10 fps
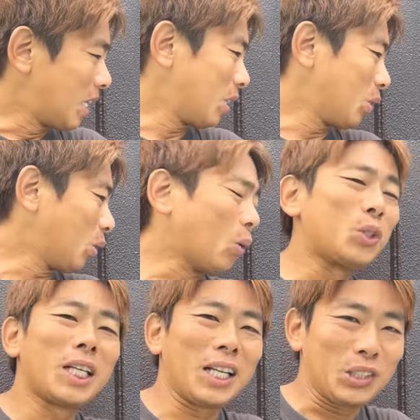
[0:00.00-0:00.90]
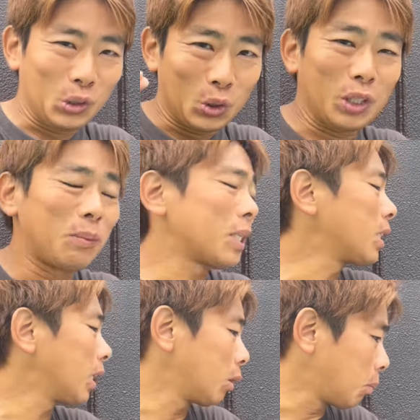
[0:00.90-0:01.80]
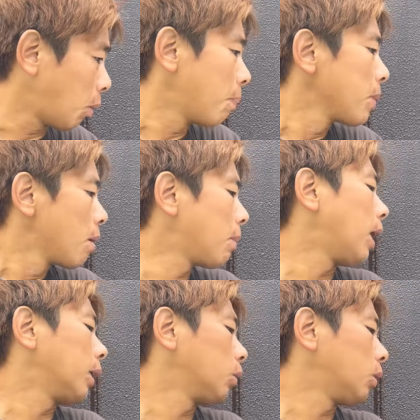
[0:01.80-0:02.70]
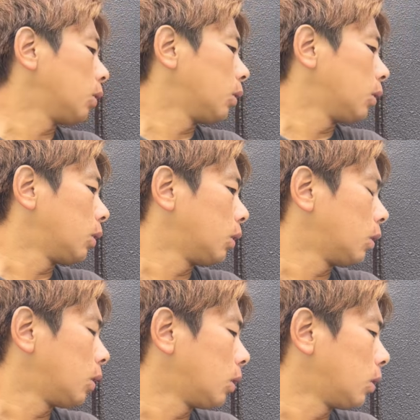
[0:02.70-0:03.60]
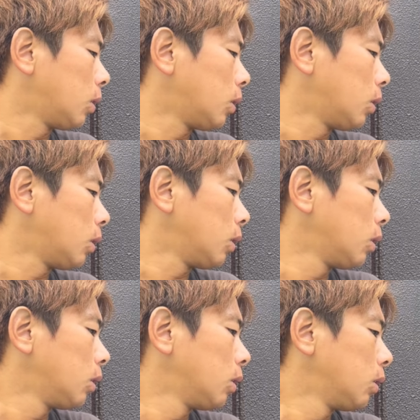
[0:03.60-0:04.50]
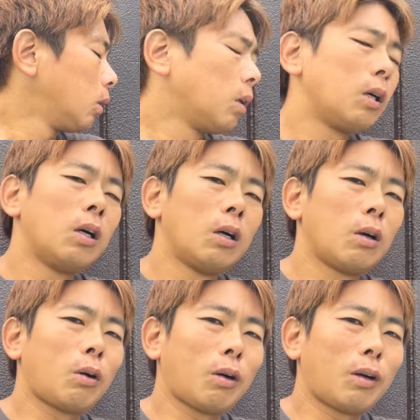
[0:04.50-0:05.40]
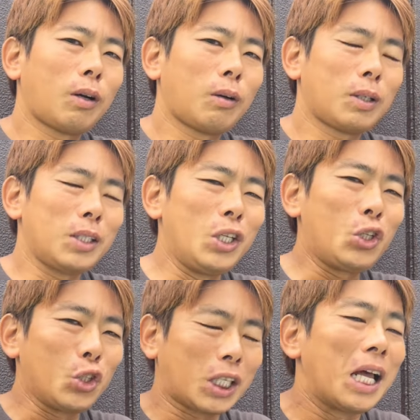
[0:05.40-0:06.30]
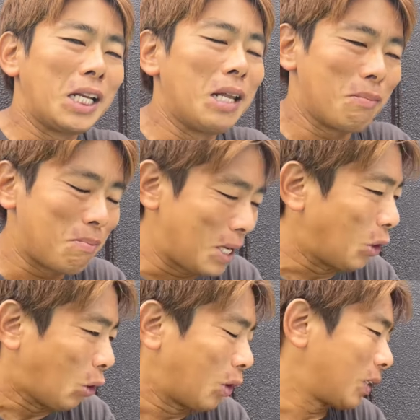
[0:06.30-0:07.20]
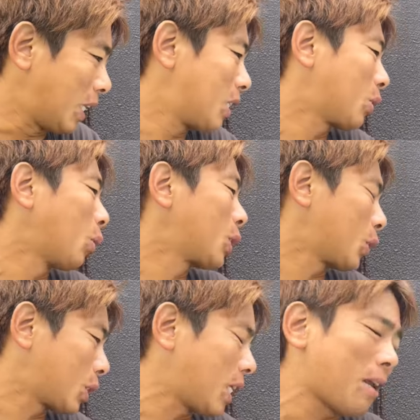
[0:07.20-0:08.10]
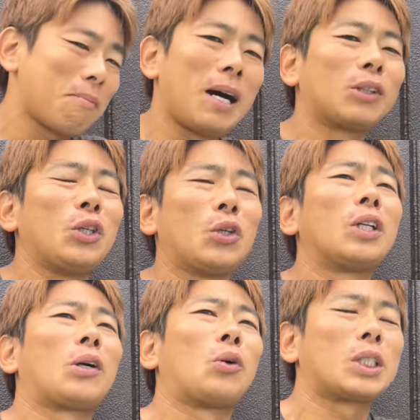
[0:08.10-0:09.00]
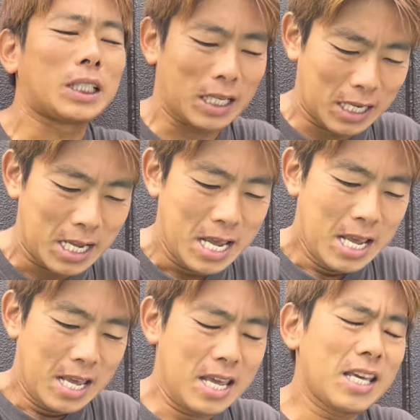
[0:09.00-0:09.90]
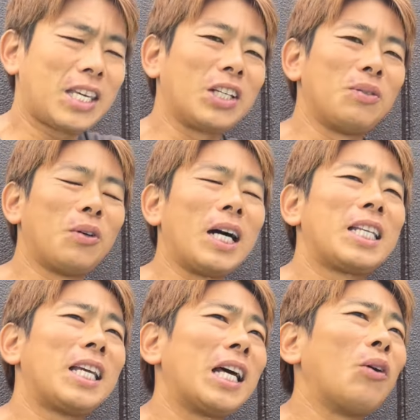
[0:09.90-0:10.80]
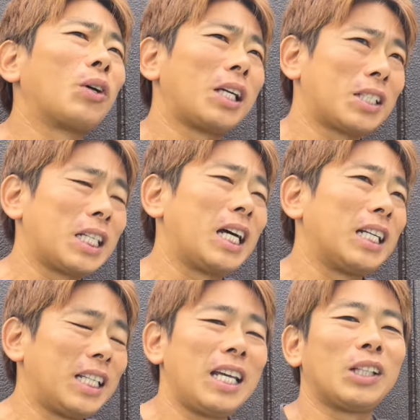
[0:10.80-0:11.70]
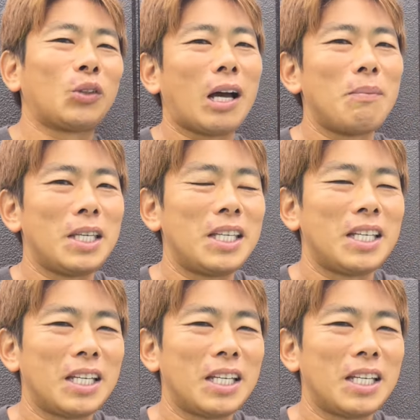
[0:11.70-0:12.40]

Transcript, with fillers: あのおふざけがちょっと過ぎましたけどもまああのー、23年目のテニスコーチとして、まあ、あといろんなコーチからね、えー、聞くもありえないお客さんねあと紙